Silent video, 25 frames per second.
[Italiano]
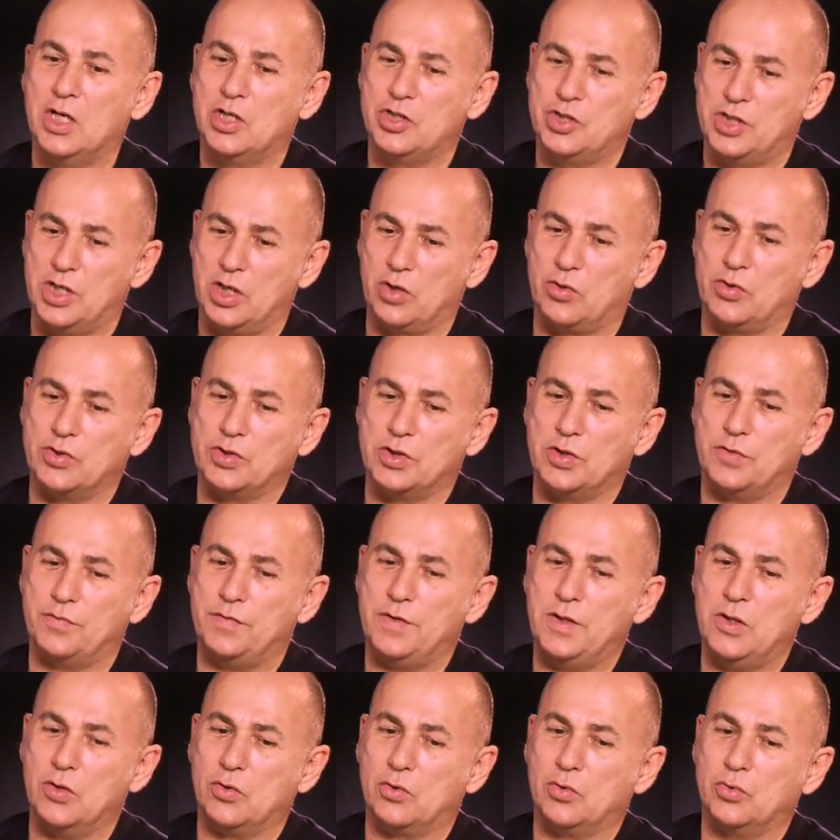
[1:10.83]
C'è questo
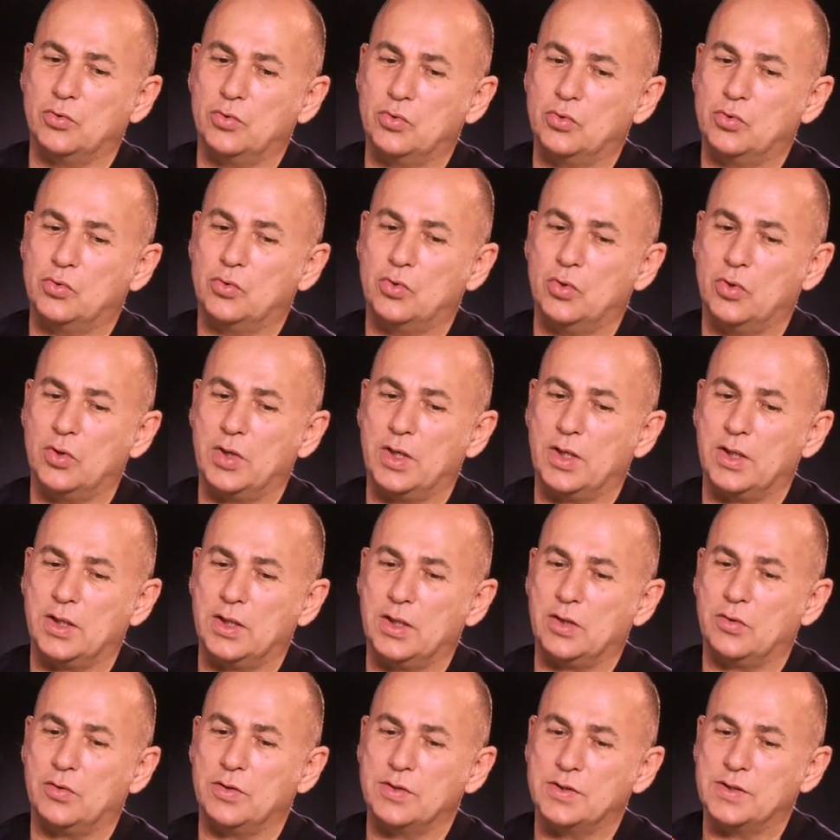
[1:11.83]
filo conduttore
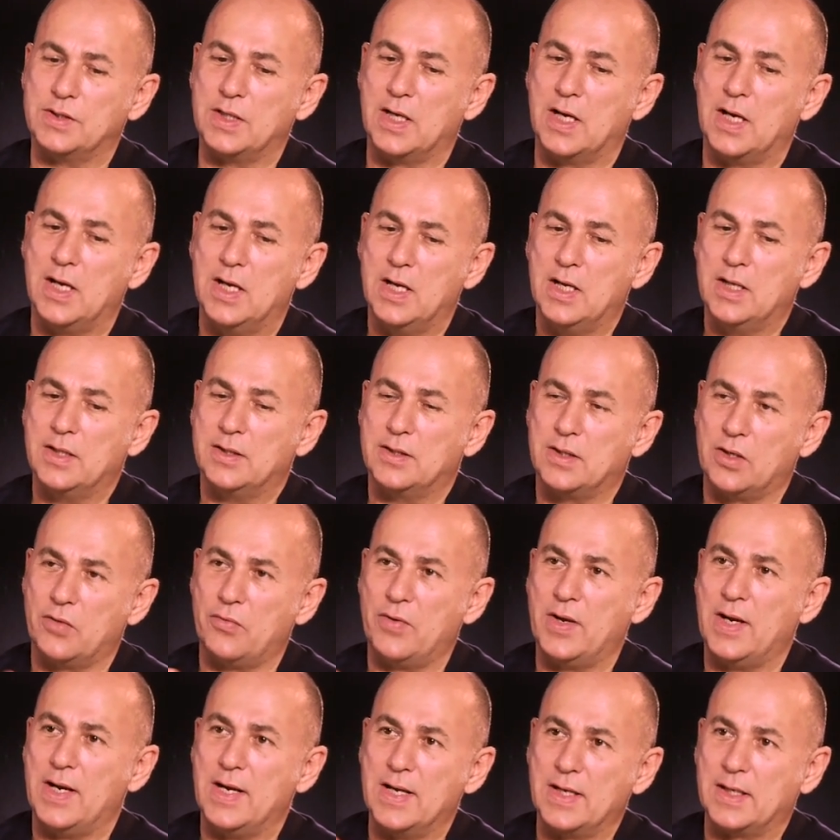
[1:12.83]
di questa
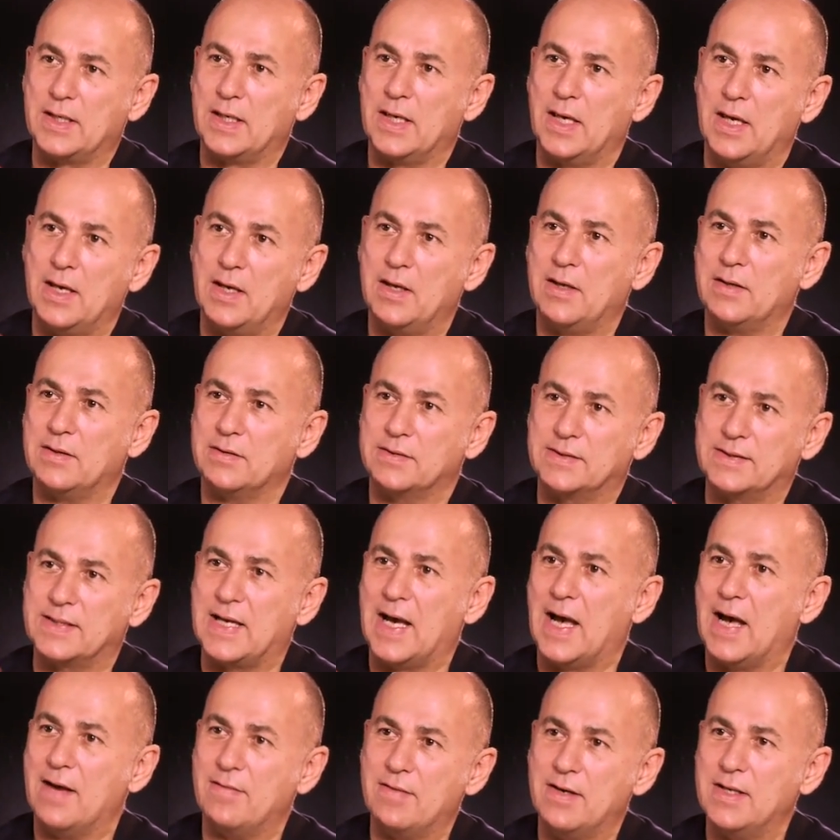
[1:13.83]
travella che
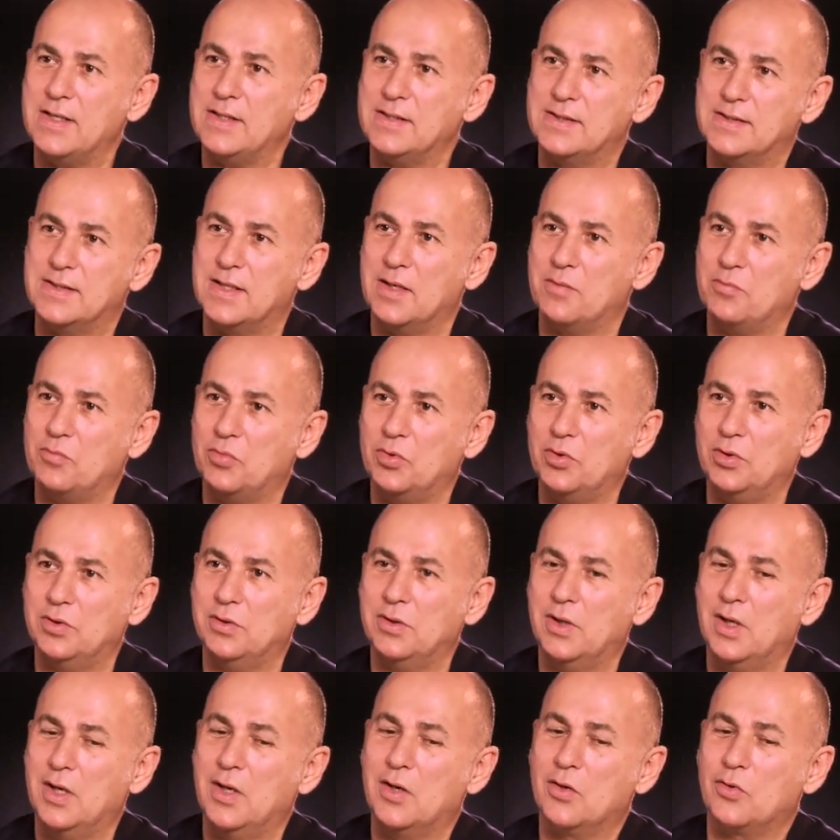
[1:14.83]
scava Istanbul,
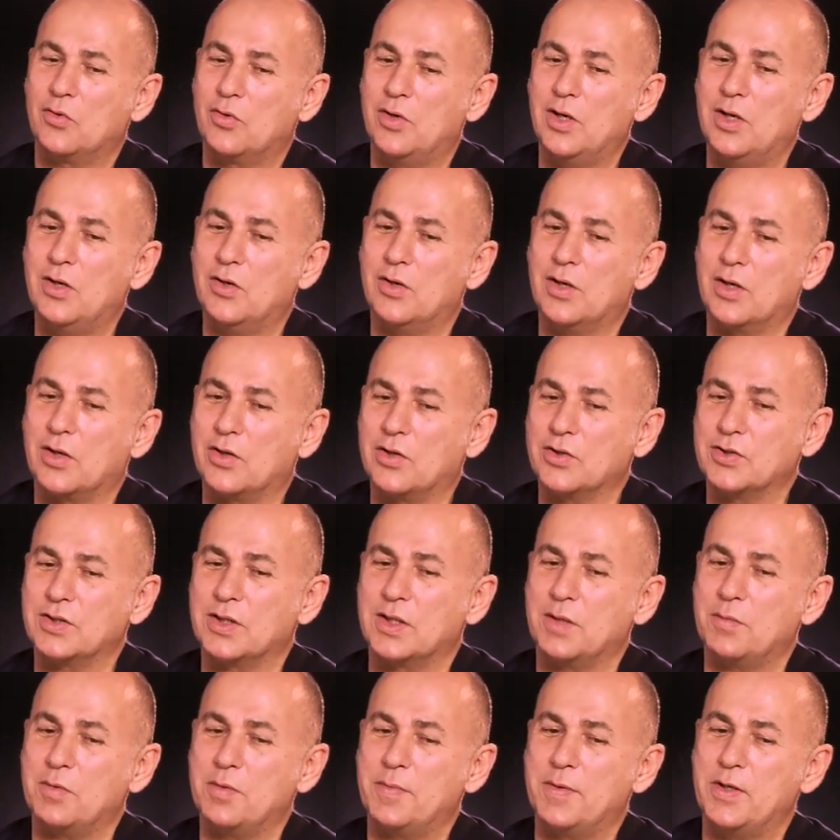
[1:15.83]
quella è una cosa
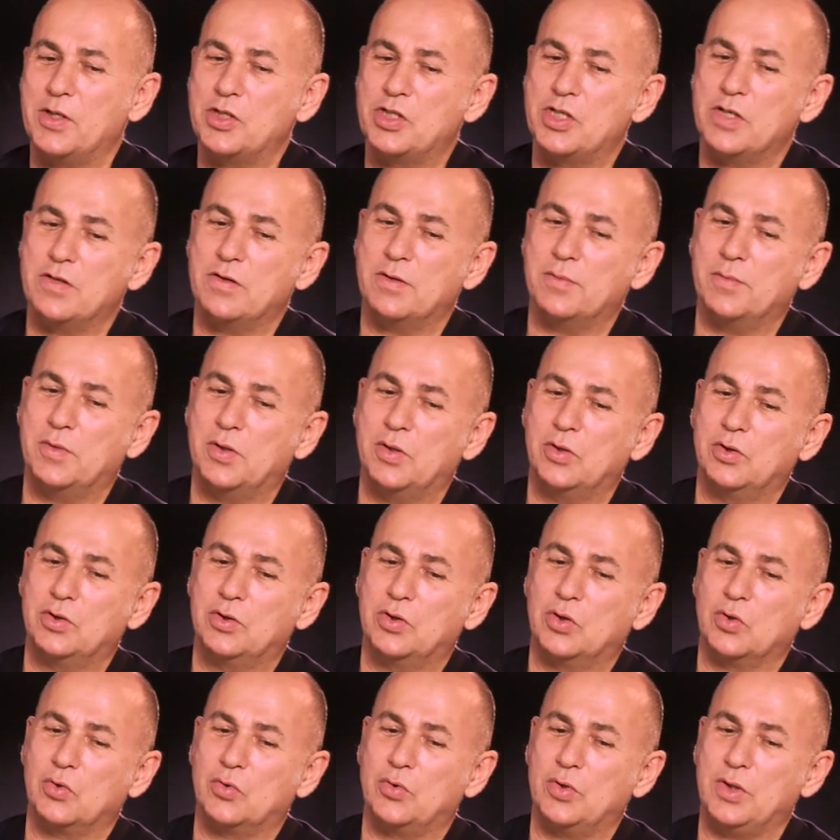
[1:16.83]
che mi piaceva
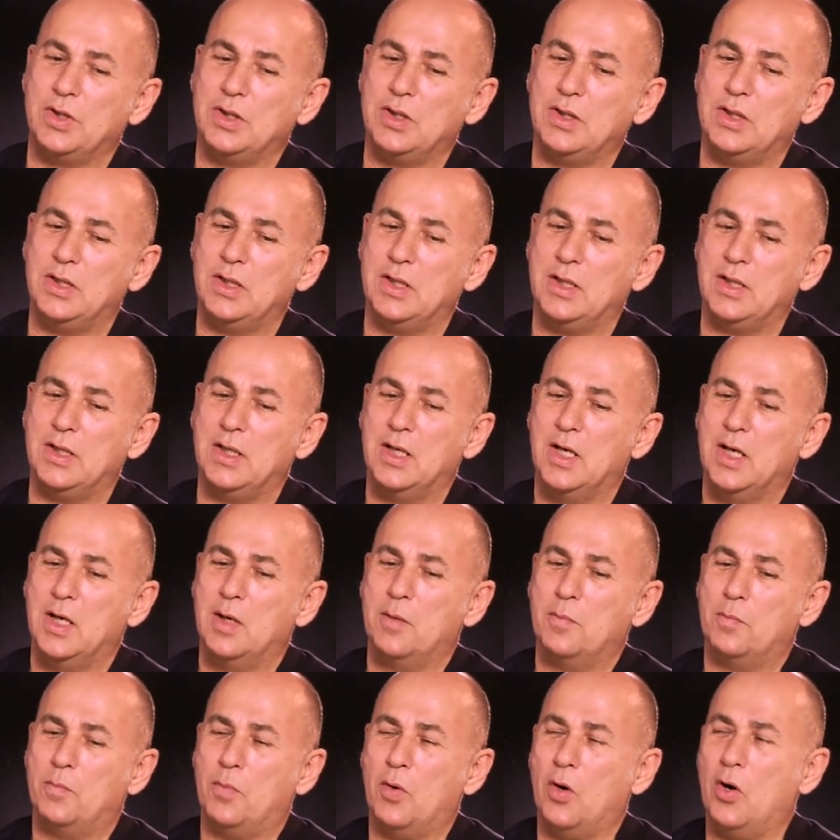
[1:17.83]
molto, quindi
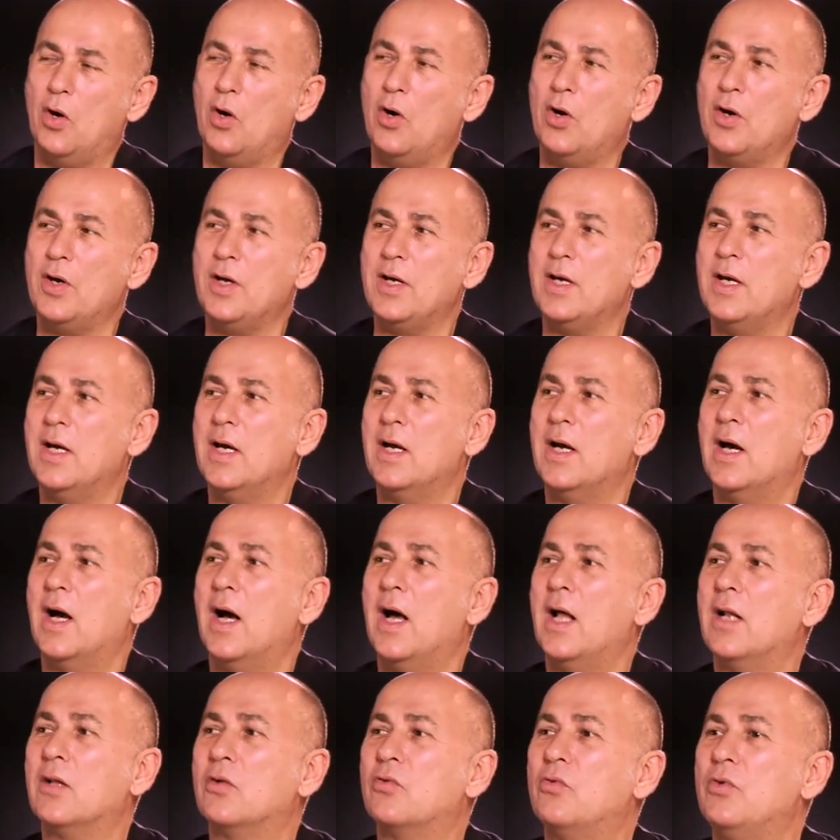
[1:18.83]
poi
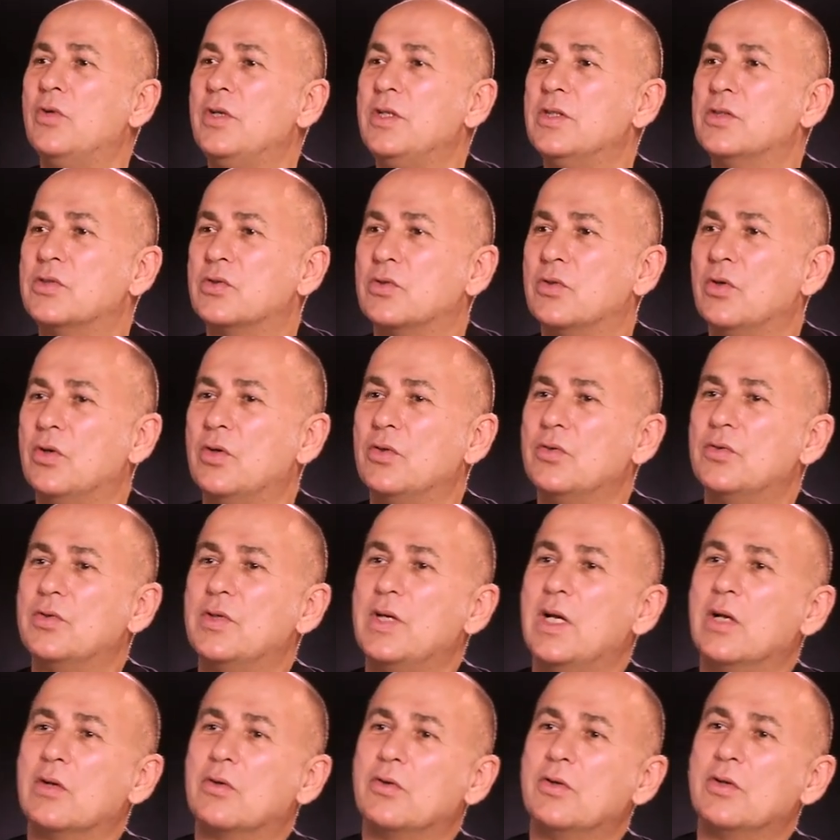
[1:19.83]
alcuni
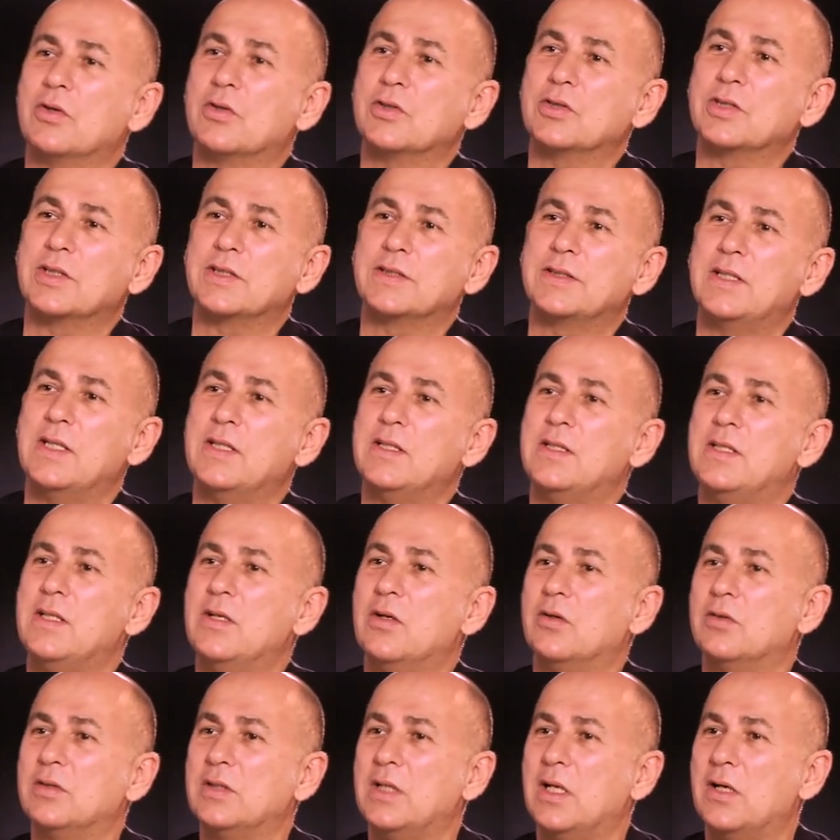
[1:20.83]
scontri, alcune cose che senti
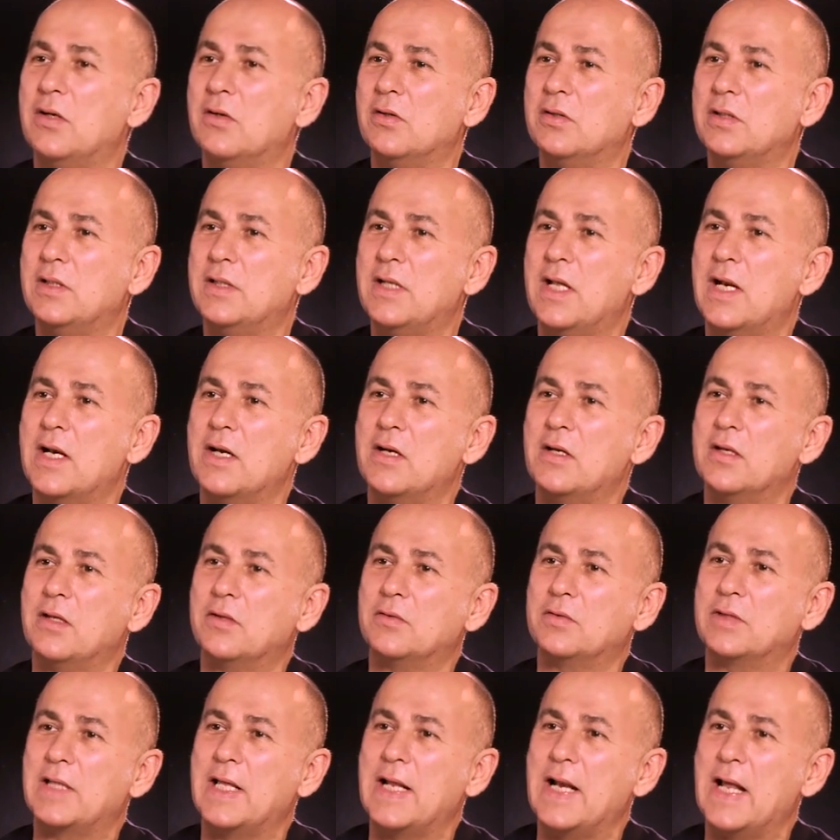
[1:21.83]
nella
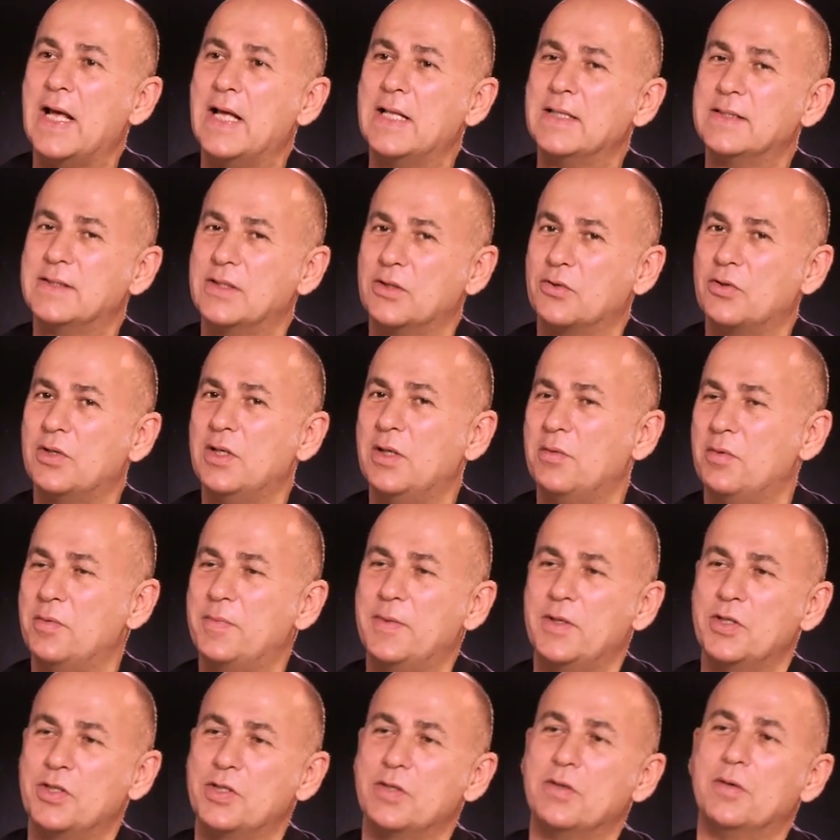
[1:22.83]
lontananza, quella mi
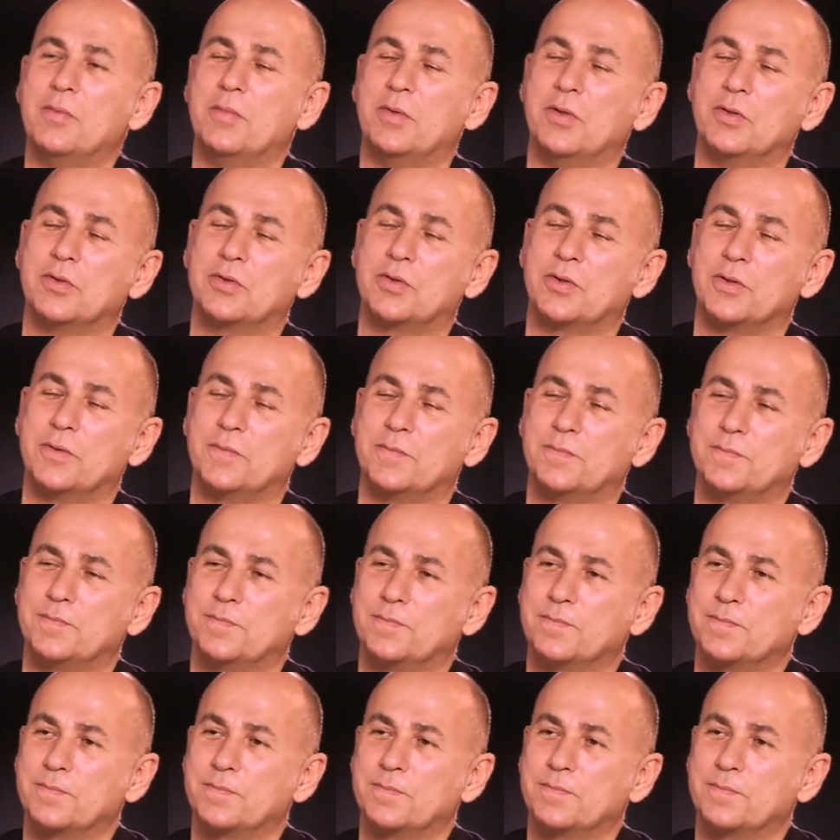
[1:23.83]
piaceva molto.